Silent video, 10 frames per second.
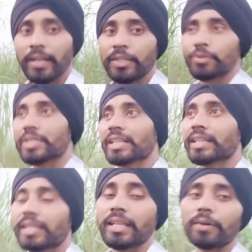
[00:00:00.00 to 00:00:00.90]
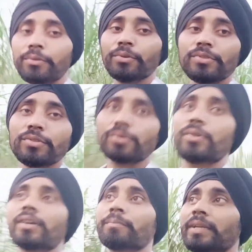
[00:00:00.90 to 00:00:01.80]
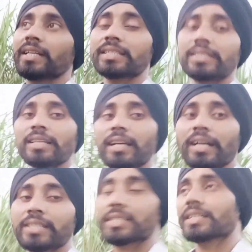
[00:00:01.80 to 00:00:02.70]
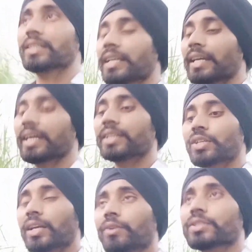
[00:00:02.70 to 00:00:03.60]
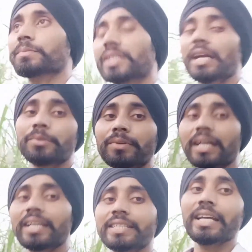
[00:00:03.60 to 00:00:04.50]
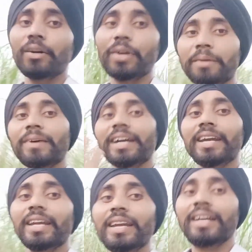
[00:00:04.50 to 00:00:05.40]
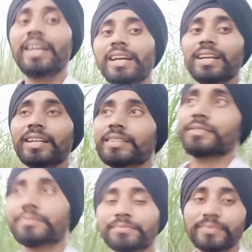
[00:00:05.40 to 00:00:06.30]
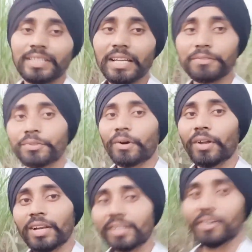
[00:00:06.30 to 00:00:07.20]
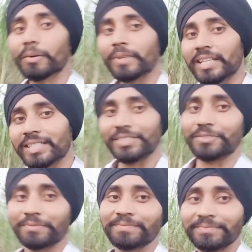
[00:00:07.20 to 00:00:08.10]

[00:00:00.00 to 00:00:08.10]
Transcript: तो चलता हूँ दोस्तों प्लीज़ अगर नए हैं चैनल को सब्सक्राइब जरूर कर लीजिएगा ओके बाय लव यू ऑल गॉड ब्लेस यू